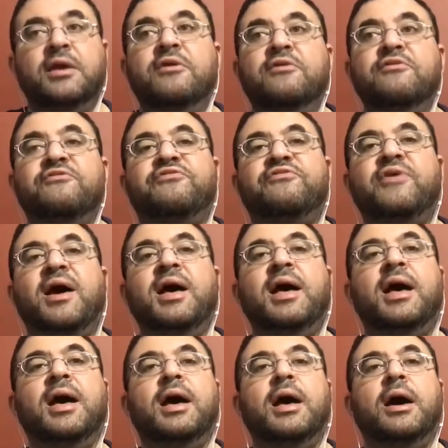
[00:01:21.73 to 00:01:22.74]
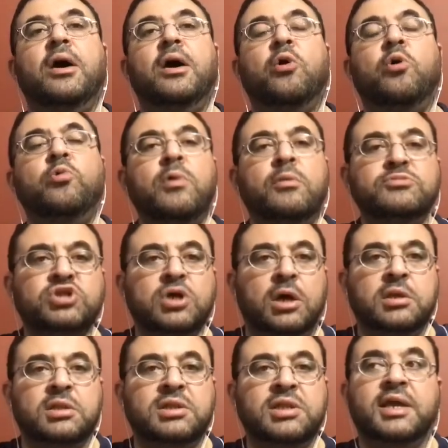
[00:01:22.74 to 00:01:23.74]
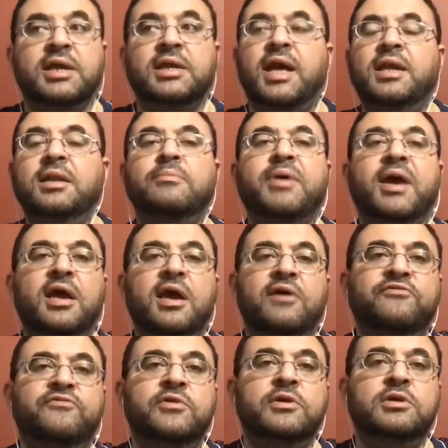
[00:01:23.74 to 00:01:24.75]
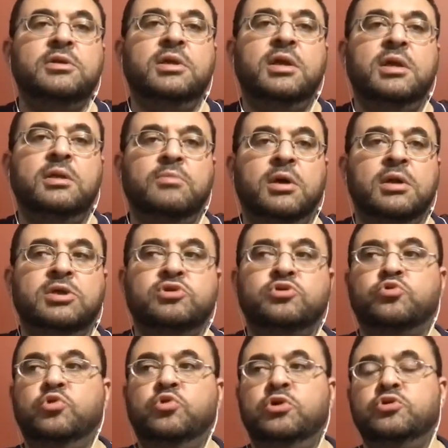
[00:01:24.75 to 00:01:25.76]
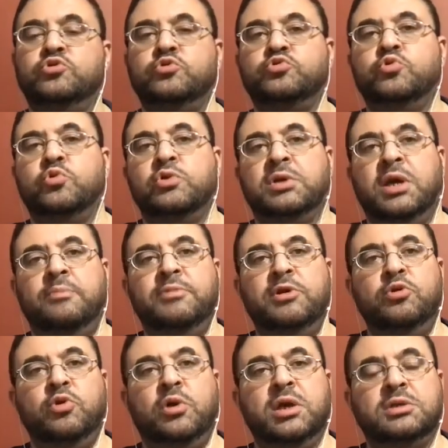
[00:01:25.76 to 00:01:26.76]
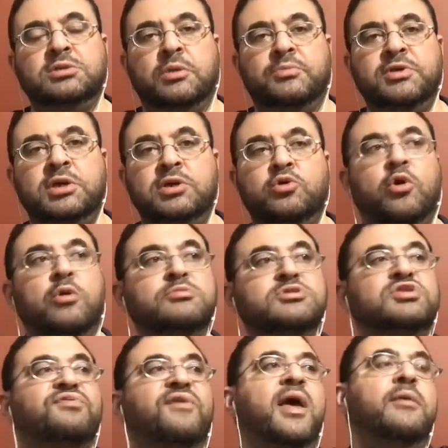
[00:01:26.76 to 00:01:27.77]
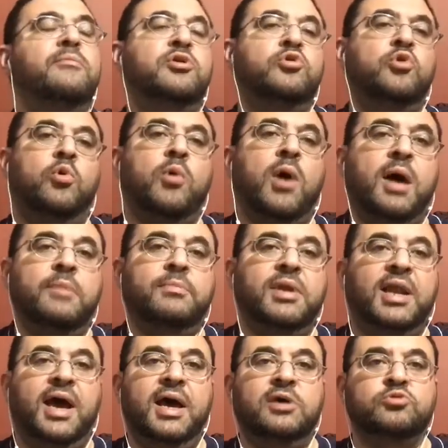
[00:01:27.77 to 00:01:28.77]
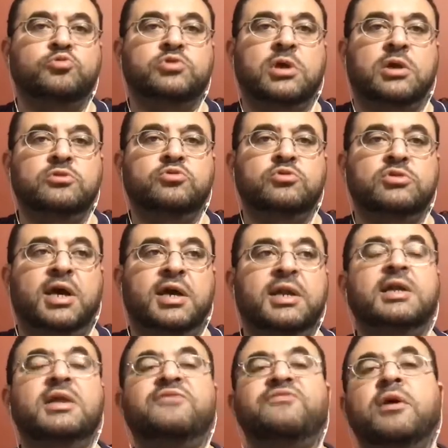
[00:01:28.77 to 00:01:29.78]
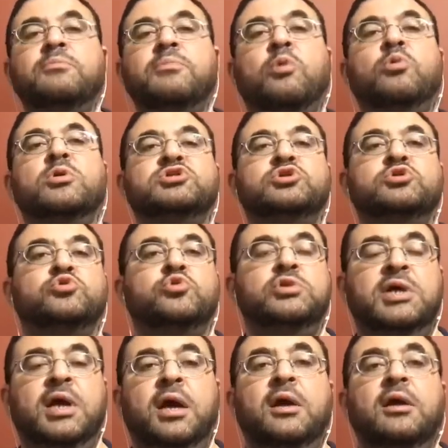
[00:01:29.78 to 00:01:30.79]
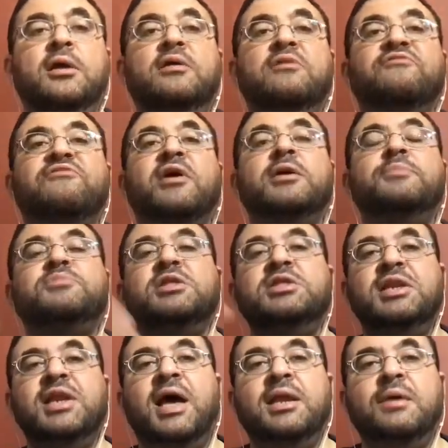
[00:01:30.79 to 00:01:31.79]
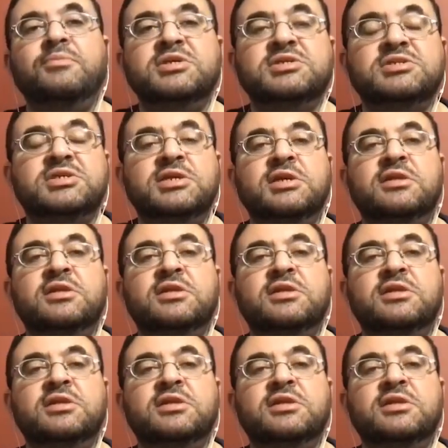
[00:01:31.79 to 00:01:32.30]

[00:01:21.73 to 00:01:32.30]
فهو مش غلط لكن انا بخاف ان المريض يروح لدكتور يعمل له علاج طبيعي هو مش فاهم ان هو عمل حقن وتردد حراري فيبوظ الدنيا فيبتدي الالم يزيد